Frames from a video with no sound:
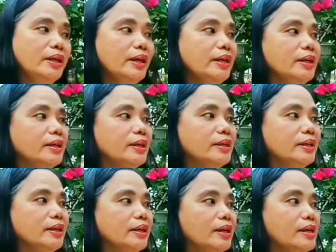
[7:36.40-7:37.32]
yun na
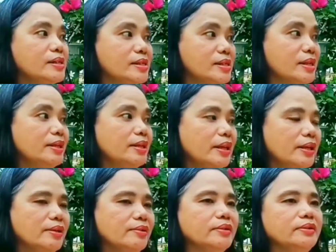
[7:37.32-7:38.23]
nagiging uh, ah, sin
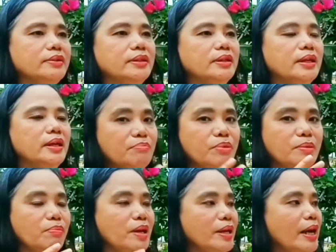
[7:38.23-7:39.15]
na yon. ang mm.
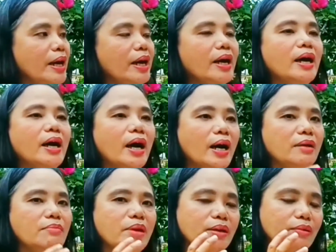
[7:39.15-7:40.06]
Biblia
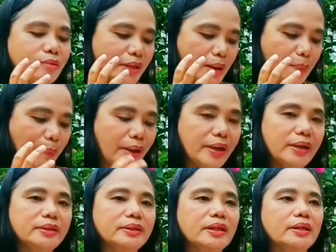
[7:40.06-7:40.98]
ay merong
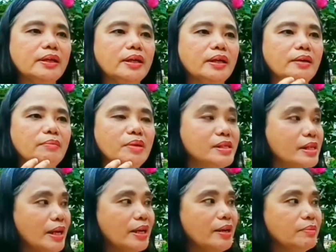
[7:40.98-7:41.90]
napakagandang uh,
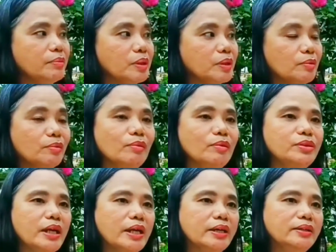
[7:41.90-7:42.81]
mensahe
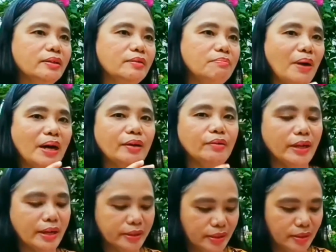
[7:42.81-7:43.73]
patungkol dyan kung
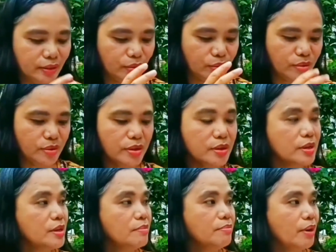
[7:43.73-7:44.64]
paano natin to
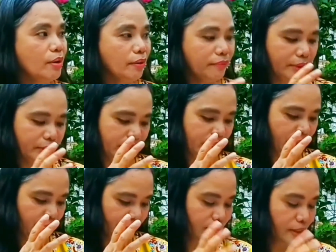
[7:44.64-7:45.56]

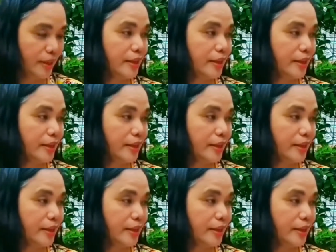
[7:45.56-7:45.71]
ma-overcome.